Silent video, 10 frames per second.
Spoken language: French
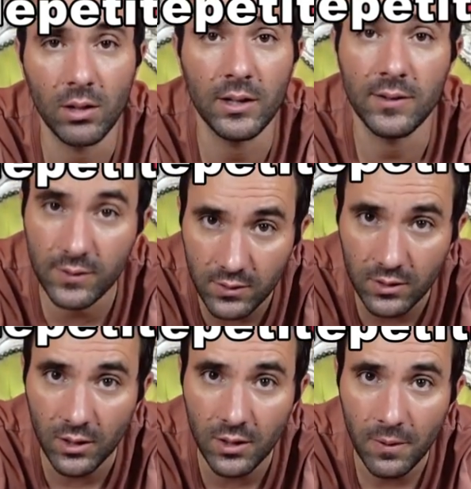elle est
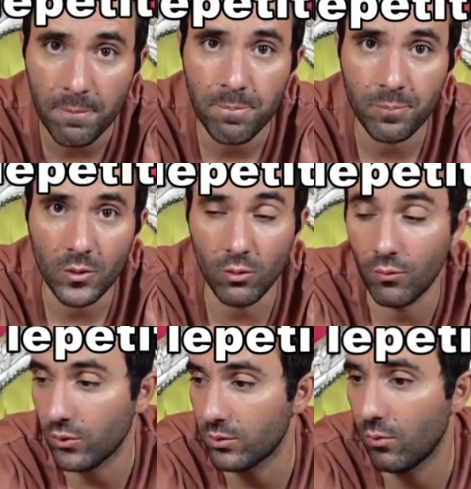signée donc
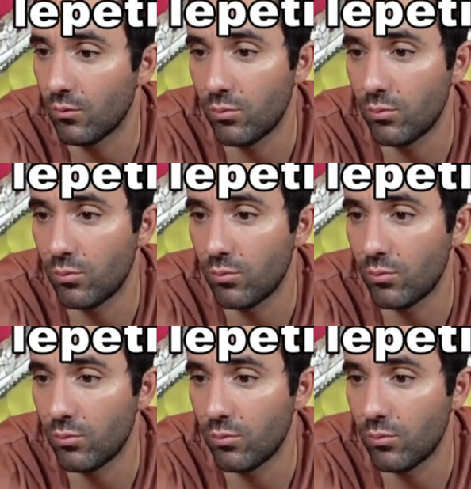forcément